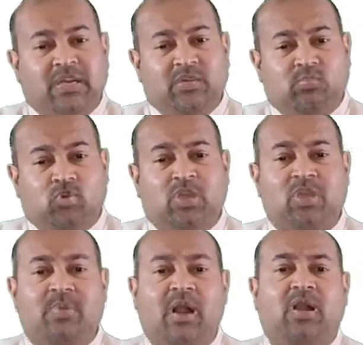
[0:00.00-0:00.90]
இரண்டு
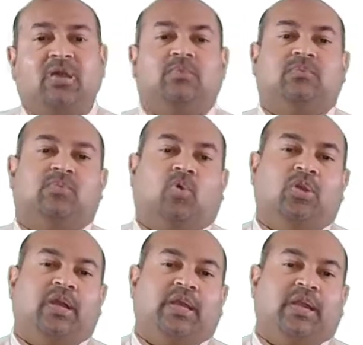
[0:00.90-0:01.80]
முக்கியமான
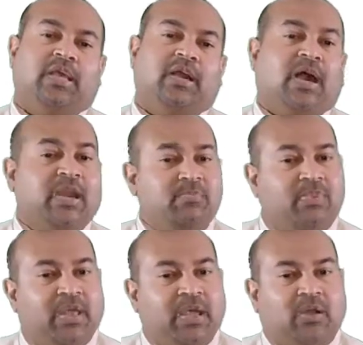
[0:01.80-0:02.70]
கொள்கைகளை
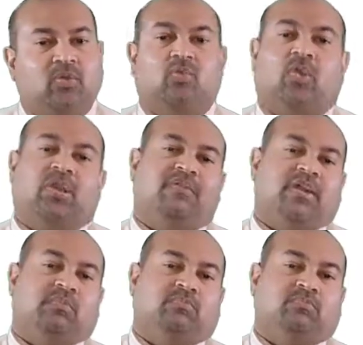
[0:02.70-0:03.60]
அடிப்படையாக
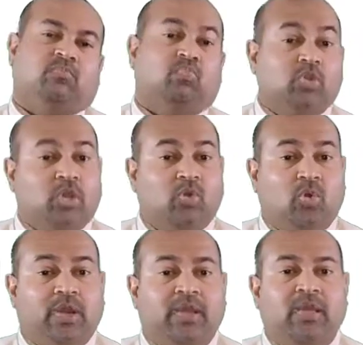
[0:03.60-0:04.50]
கொள்ள வேண்டும்
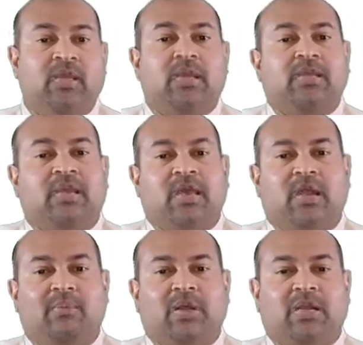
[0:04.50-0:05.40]
முதல் கொள்கை
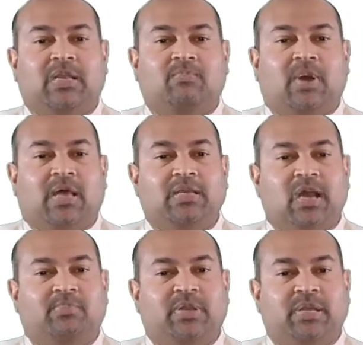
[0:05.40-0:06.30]
கேரள மக்களின்
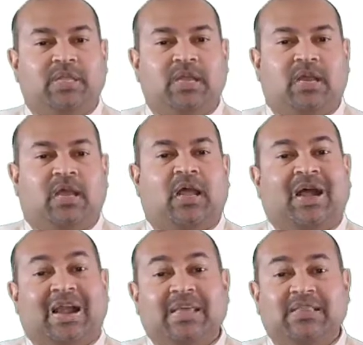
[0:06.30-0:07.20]
பாதுகாப்பு
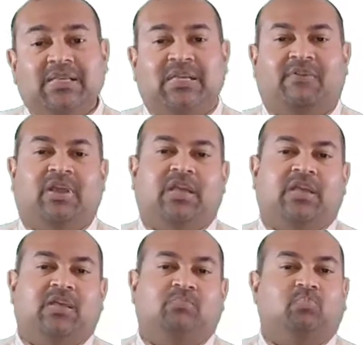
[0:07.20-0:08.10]
ரீதியான அனைத்து
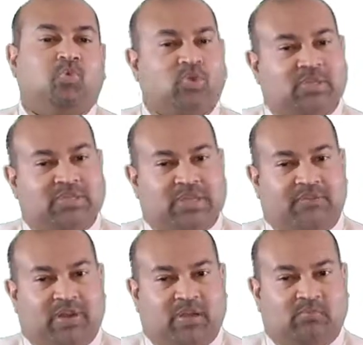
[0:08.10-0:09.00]
கவலைகளையும்
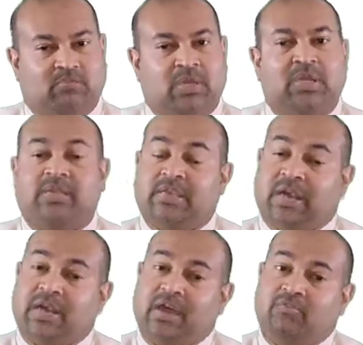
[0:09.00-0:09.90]
பூர்த்தி செய்ய வேண்டும்
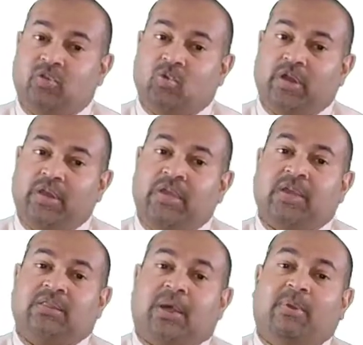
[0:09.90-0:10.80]
இரண்டாவது
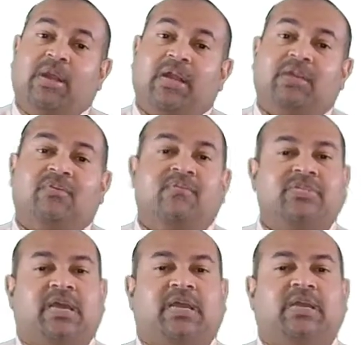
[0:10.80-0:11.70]
கொள்கை
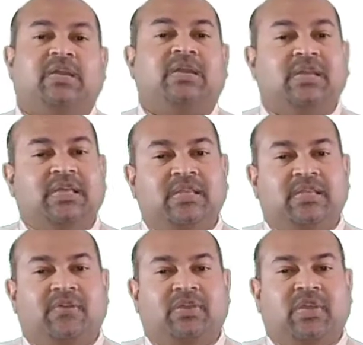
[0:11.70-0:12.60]
தமிழ்நாட்டு விவசாயிகளின்
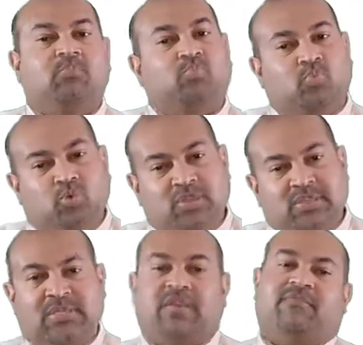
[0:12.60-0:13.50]
நீர் தேவையை
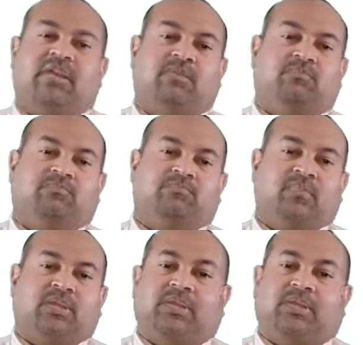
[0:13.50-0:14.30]
பூர்த்தி செய்ய வேண்டும்